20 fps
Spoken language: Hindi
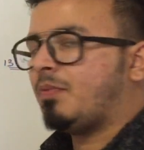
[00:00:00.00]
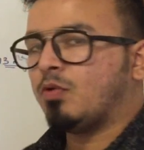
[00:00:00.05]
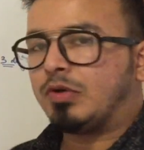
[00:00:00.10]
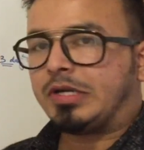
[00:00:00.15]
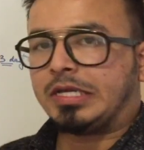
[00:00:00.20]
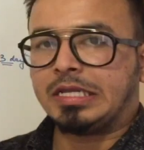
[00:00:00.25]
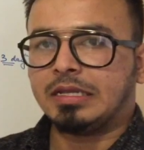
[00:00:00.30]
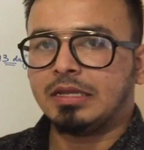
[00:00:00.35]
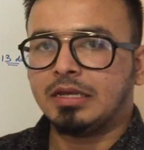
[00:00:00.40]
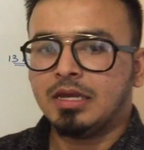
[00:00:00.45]

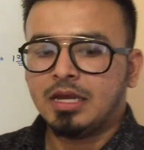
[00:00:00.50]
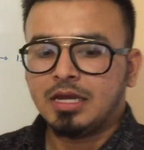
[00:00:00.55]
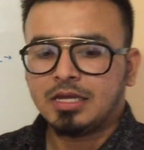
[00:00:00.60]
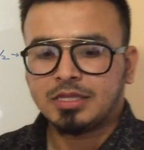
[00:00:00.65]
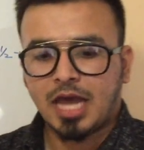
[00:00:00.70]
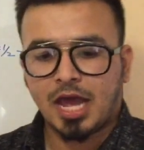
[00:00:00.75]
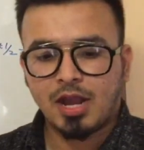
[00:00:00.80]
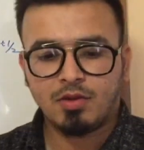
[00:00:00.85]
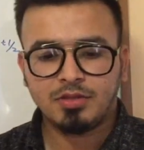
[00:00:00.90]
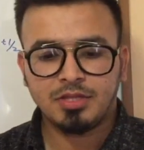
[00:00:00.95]
प्रोटीन
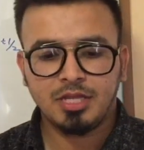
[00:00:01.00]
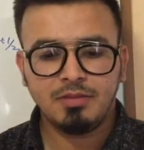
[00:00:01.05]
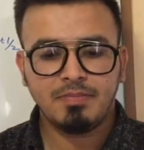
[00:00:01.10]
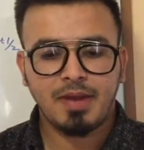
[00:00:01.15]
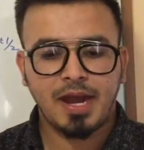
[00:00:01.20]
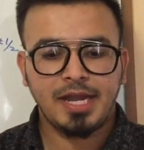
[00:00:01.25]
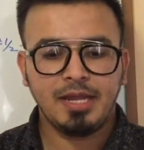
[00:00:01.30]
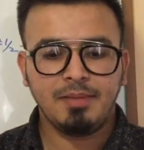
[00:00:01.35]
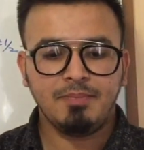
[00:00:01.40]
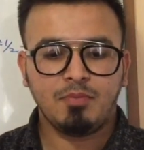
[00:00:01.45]
थायरोक्सिन
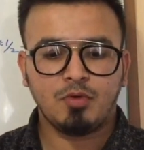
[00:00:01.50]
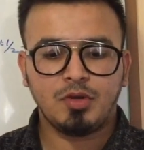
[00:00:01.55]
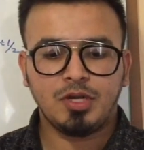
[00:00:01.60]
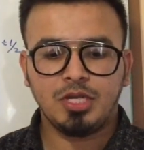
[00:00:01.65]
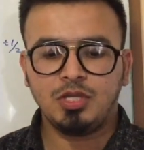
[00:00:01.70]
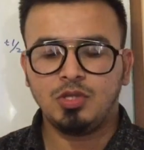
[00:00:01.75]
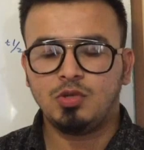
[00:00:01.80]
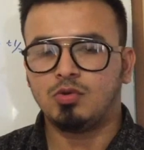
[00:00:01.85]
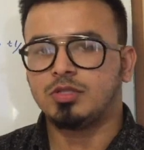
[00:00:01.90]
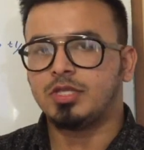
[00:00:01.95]
बाइंडिंग
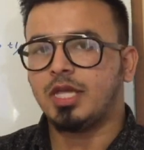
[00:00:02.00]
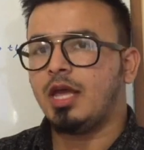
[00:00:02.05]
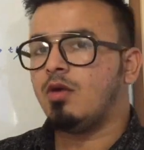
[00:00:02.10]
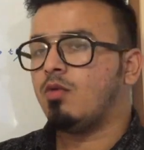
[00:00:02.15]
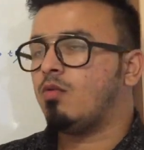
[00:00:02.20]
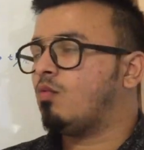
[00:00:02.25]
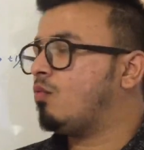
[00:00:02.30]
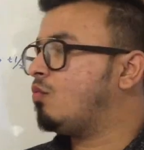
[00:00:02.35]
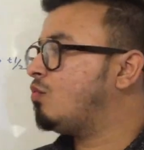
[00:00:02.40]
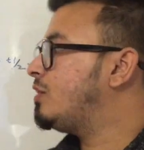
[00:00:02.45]
प्रोटीन जो होता
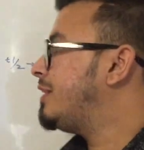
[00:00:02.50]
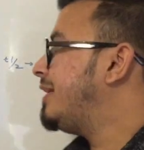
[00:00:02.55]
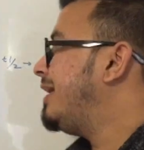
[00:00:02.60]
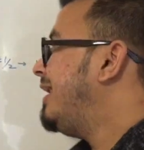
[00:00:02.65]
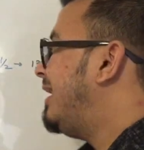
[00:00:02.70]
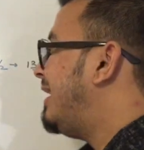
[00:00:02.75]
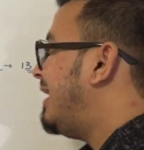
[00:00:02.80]
है उसकी